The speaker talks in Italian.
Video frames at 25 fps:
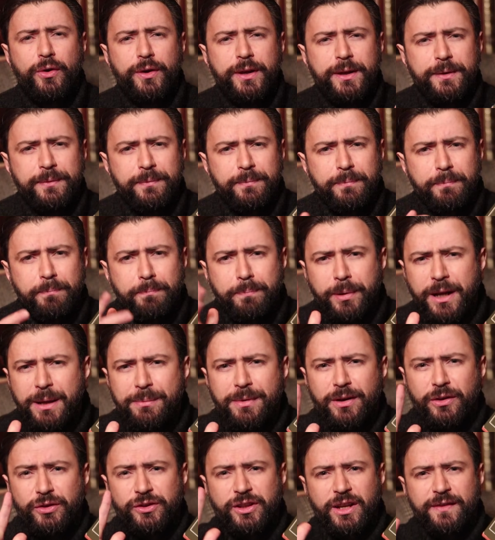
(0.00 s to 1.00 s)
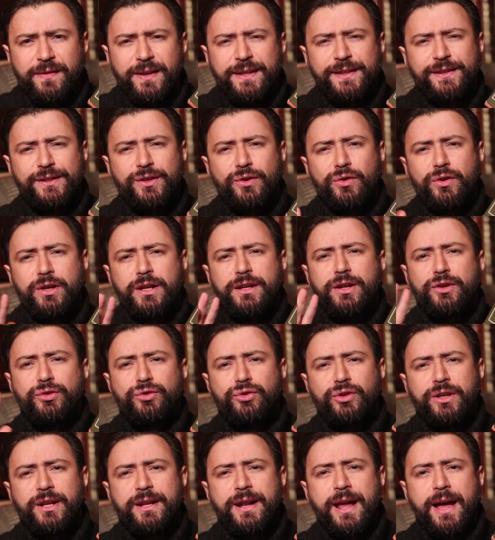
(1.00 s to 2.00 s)
a noi. Prima osservazione da
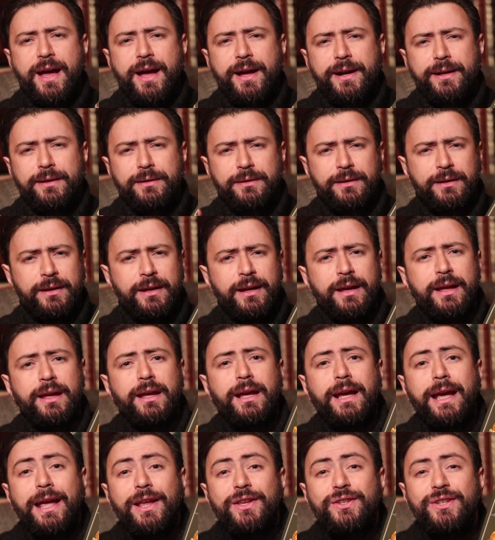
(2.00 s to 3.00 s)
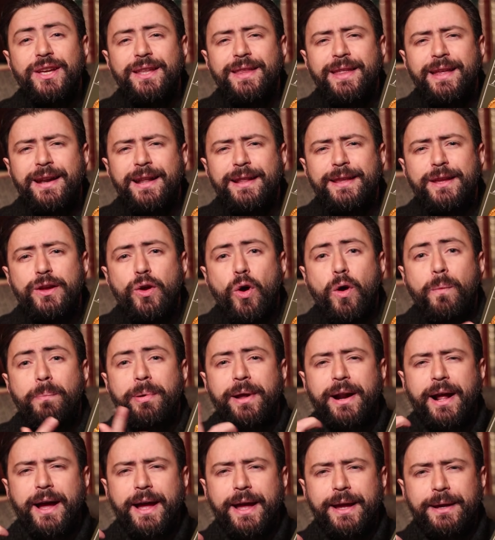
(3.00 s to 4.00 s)
sciorinare. Che genere di
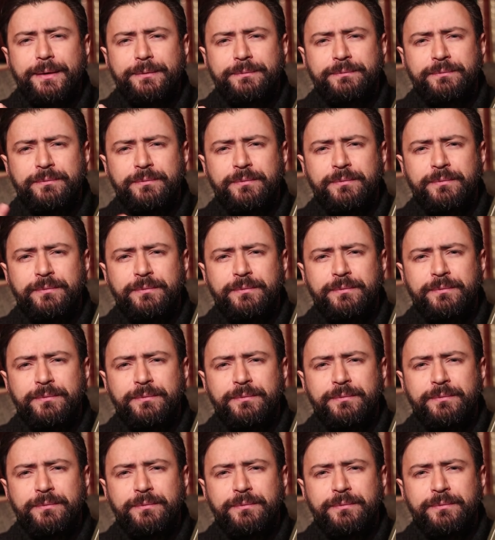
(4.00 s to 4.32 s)
opera è?